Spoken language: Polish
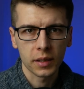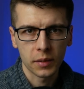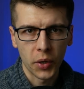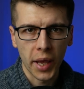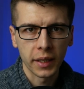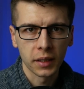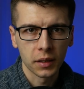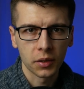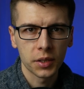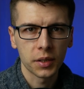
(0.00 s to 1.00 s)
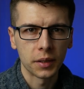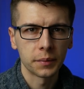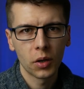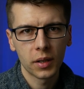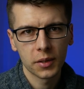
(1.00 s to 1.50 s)
z mojej rodziny.
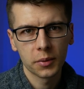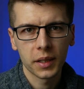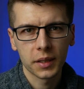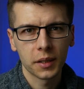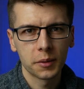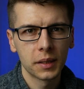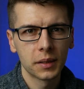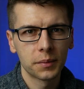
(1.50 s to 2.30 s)
Okazuje się,